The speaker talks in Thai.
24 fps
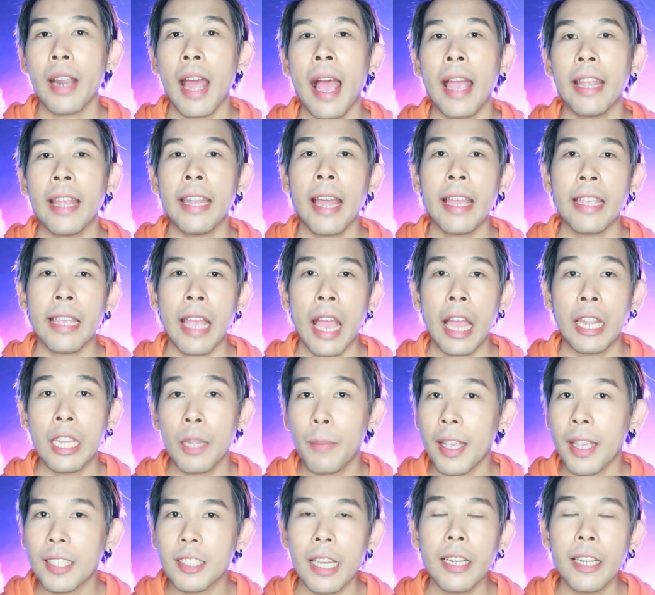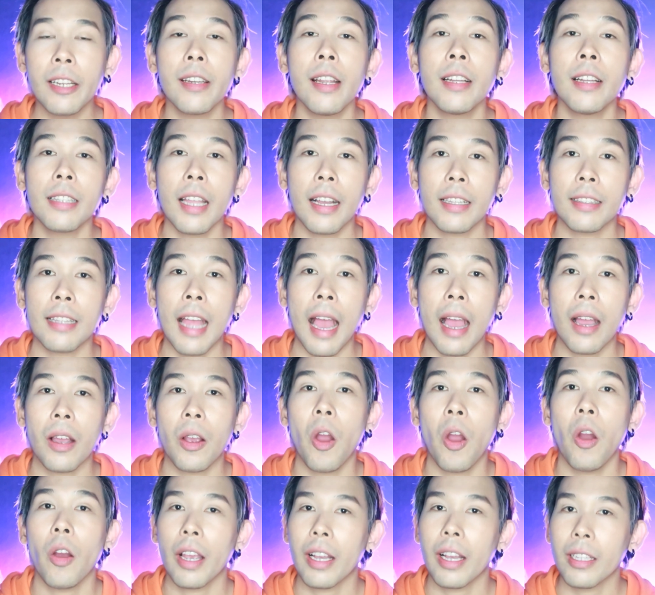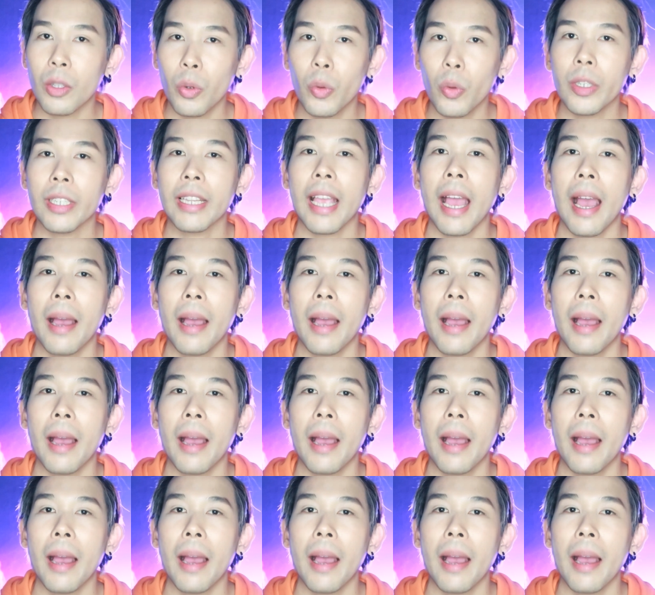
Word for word: ร้ายในแอนิเมชันเรื่องต่างๆของการ์ตูน